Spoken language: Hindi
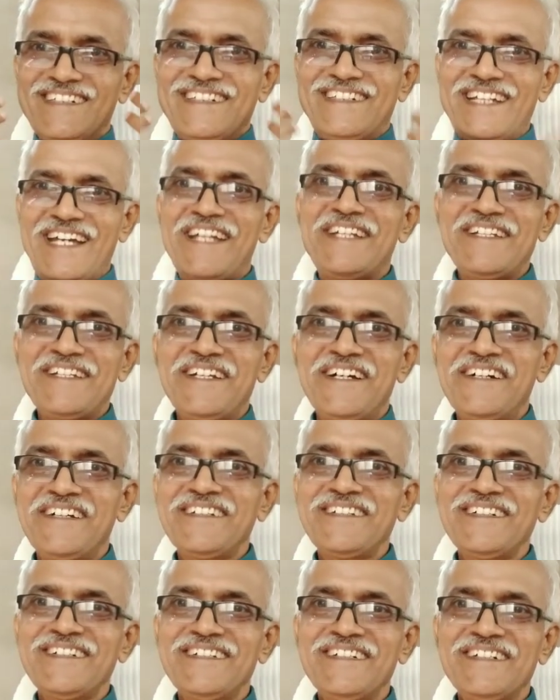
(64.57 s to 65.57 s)
डेंजर
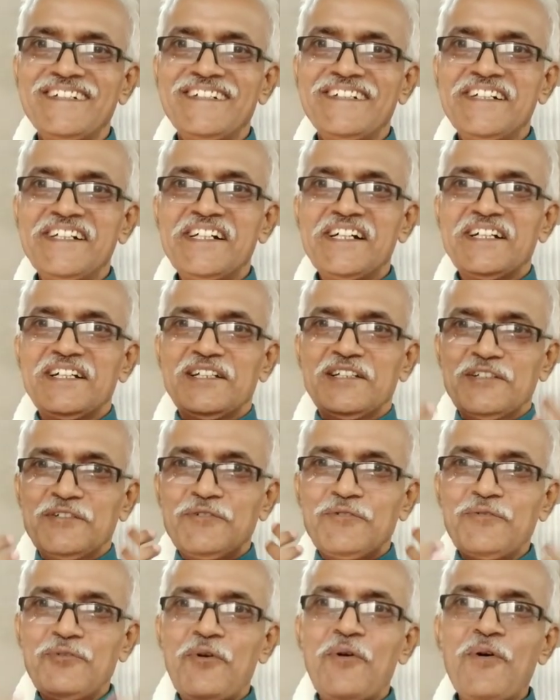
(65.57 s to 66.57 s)

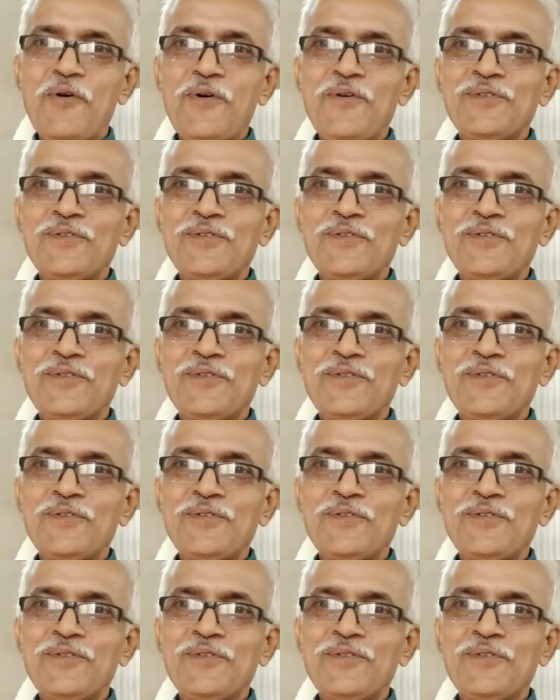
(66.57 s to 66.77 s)
नो